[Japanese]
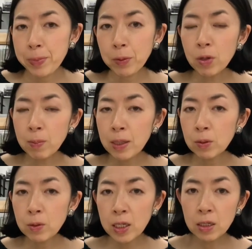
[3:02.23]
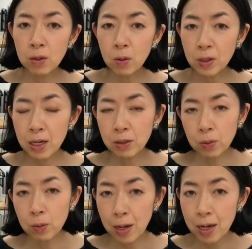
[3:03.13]
例えばあのリンゴを描く
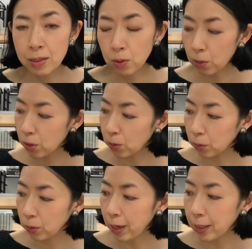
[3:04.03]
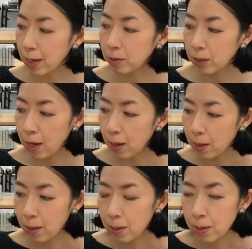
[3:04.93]
とかそういうことではなくて
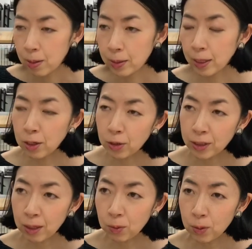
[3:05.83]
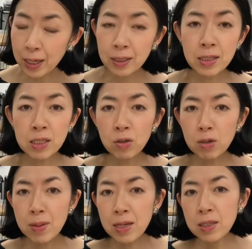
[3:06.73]
できるだけこう形の
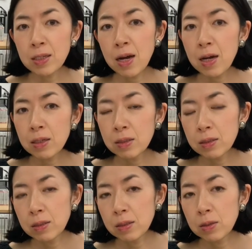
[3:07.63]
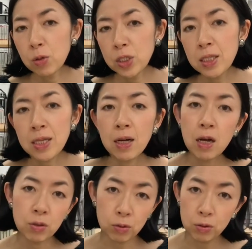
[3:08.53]
イメージが個人差が
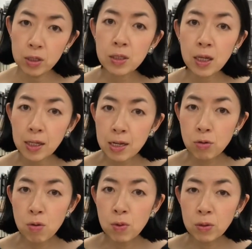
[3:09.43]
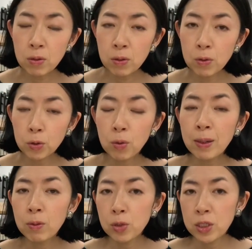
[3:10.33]
あるというんですかねそういうものを言
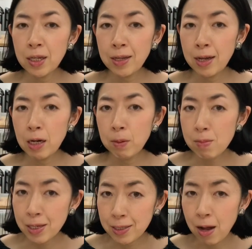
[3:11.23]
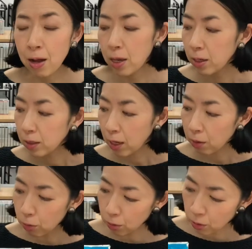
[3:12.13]
葉をこちらで選びましたで
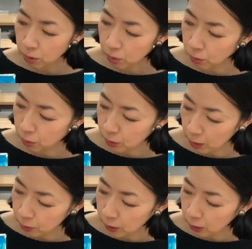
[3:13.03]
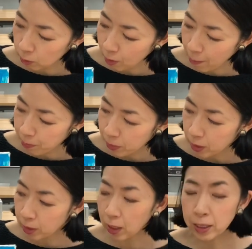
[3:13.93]
このこの作品は「
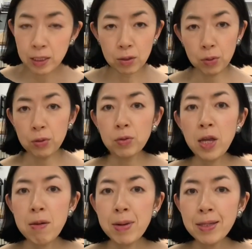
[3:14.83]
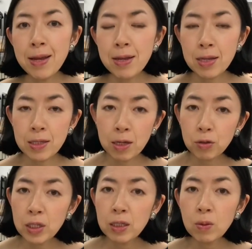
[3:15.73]
光」というテーマで
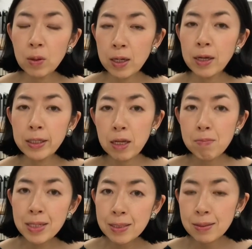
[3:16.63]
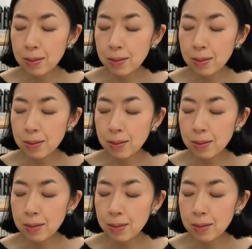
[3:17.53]
作品を描いています